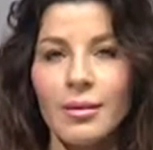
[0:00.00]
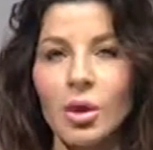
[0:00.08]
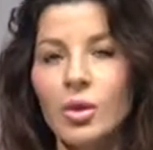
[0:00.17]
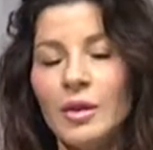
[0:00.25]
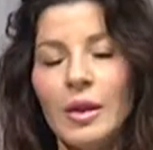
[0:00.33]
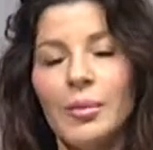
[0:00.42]

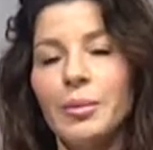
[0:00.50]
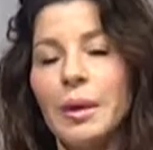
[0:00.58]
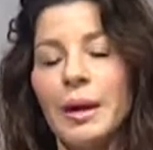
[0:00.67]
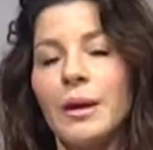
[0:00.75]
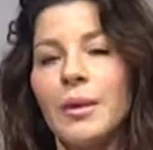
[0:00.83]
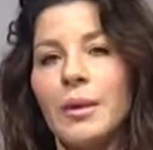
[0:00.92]
non
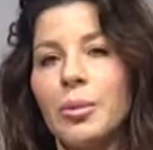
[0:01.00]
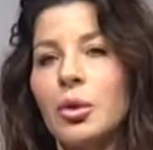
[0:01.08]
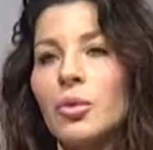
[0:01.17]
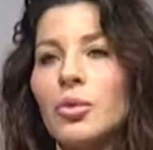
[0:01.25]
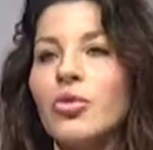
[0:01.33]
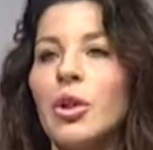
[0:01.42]
sempre
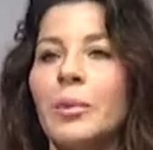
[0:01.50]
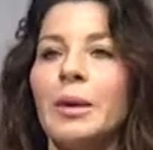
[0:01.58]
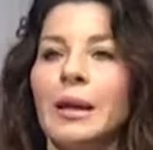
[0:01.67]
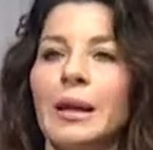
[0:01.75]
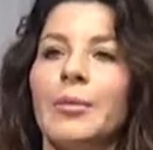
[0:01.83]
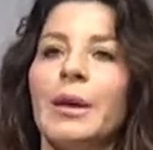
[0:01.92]
produce
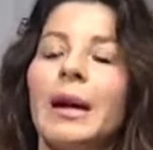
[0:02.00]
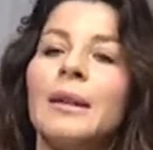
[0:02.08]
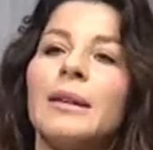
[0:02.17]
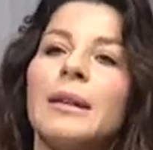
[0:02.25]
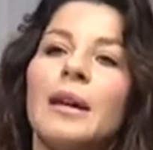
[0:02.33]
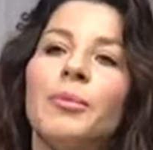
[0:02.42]
perché
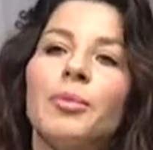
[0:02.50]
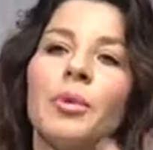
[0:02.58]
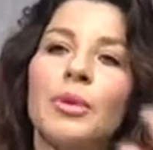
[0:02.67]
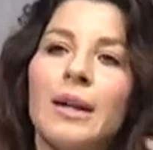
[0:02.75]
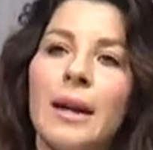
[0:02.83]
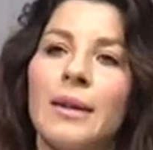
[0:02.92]
magari dà
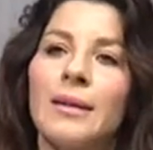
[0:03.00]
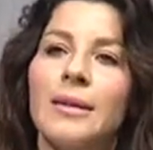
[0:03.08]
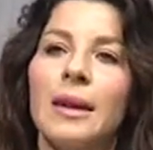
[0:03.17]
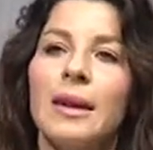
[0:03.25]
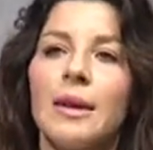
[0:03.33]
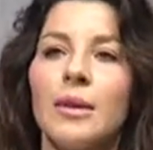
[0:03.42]

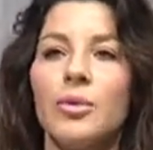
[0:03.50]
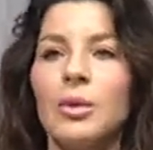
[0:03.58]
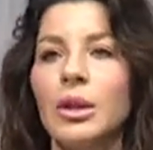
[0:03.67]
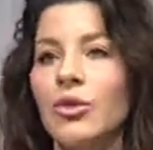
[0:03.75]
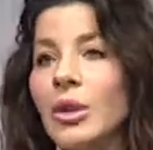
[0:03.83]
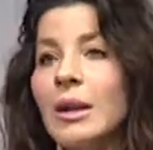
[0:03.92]
importanza ad
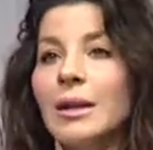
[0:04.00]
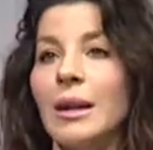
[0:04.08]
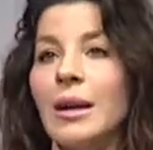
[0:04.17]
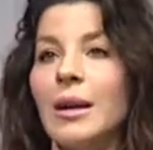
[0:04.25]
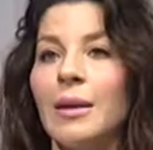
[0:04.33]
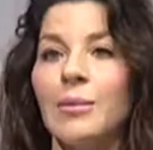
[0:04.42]
una
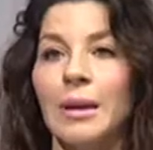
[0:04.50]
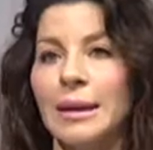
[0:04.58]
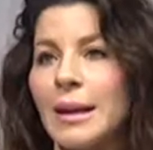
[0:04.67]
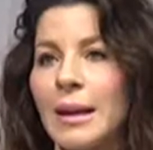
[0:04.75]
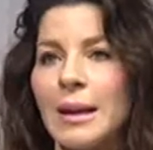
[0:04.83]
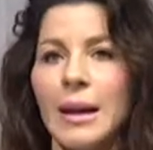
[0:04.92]
certa
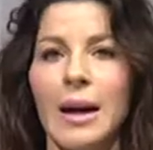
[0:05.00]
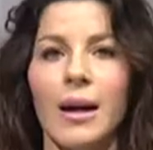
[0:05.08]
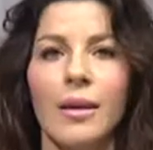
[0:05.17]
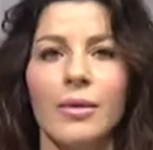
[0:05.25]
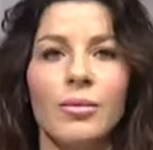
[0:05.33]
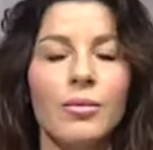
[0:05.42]

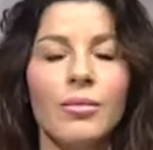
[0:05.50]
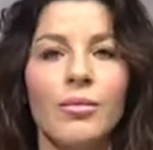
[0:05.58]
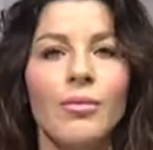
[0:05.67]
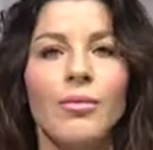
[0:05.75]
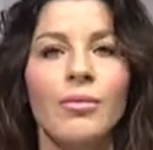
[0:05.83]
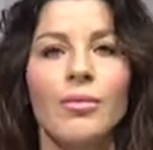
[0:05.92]
materia mh,
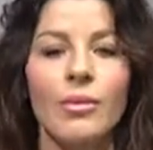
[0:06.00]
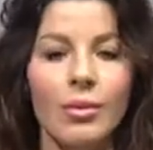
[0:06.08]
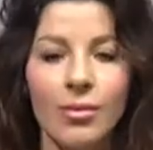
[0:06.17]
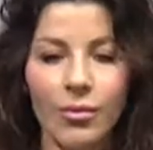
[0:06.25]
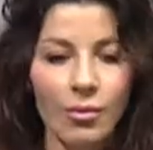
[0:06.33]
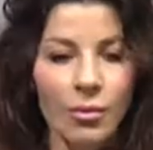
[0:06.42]
mm,
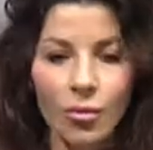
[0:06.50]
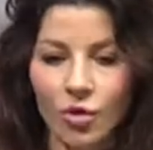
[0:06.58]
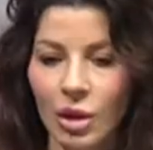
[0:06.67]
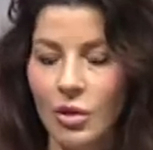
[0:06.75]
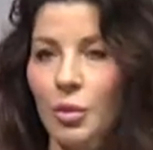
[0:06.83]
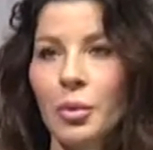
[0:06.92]
un
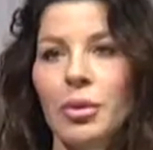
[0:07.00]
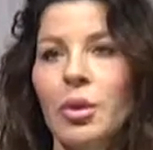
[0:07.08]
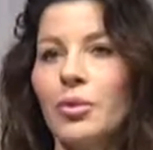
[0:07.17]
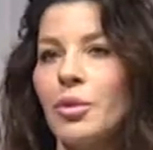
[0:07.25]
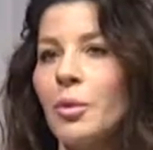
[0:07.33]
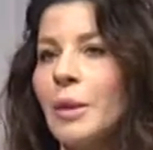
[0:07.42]
certo
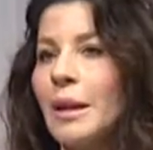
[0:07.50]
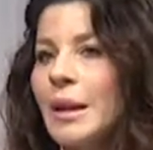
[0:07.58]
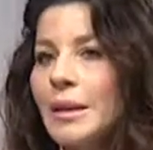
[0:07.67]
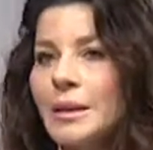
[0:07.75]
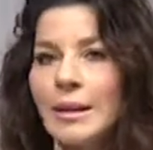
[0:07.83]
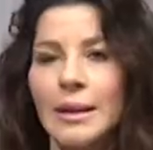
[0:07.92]
prodotto
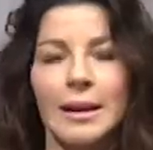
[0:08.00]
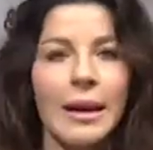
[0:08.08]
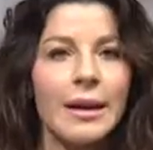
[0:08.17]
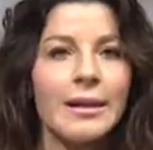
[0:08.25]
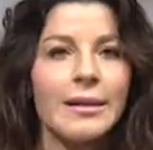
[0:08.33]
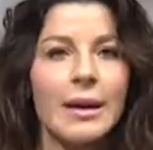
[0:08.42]
perché è di
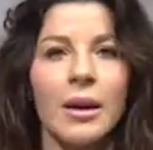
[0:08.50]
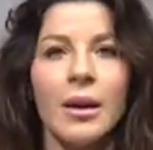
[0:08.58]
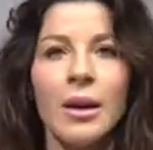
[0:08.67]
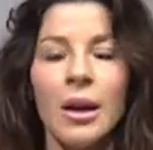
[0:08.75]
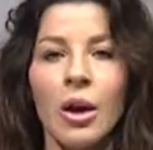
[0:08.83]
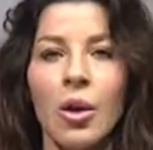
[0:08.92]
tendenza
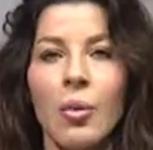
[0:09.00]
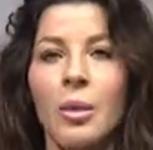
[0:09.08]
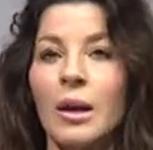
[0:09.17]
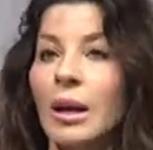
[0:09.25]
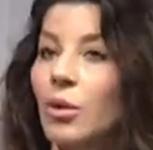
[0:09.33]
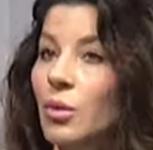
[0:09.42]
o
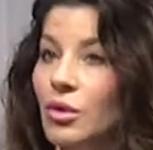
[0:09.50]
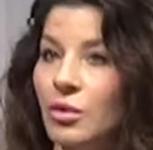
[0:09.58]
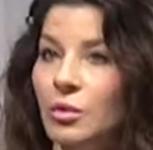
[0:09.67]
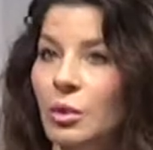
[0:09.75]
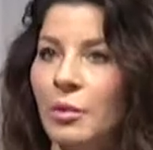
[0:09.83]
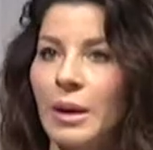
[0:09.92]
perché in
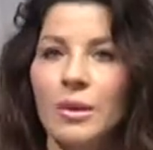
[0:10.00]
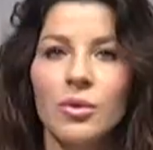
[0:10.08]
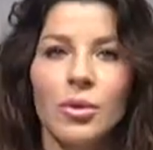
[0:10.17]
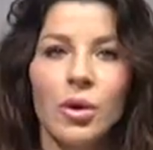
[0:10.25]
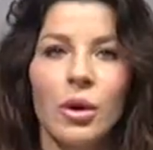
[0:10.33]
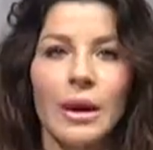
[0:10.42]
questo
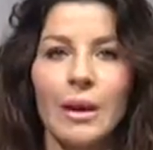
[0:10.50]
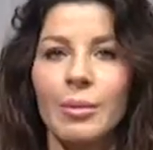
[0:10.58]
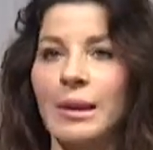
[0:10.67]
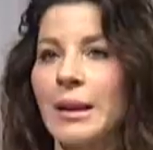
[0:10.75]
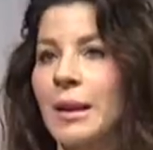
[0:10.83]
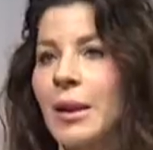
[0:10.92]
momento è la
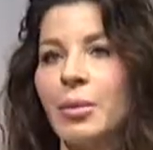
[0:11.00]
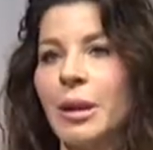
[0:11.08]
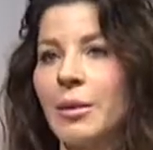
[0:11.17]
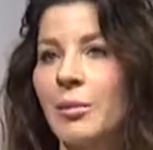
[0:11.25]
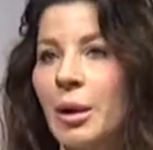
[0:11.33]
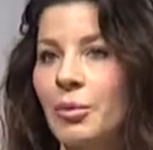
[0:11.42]
materia
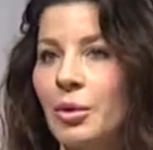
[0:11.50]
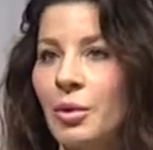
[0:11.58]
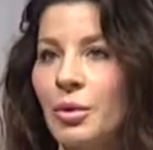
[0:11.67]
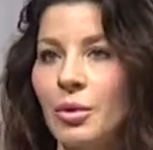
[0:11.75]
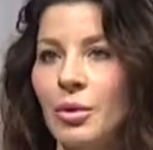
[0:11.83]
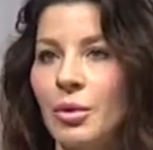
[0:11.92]
prima
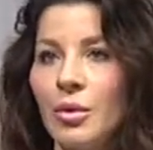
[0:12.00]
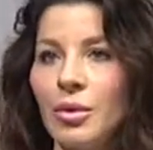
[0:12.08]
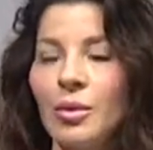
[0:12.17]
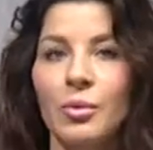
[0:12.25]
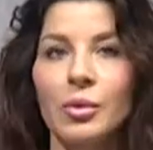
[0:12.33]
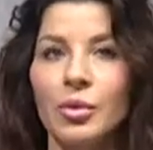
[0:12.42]

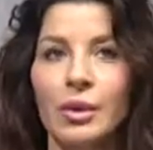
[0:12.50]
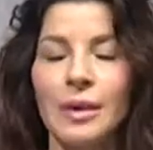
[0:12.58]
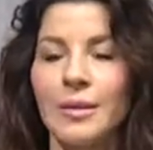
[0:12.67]
più, più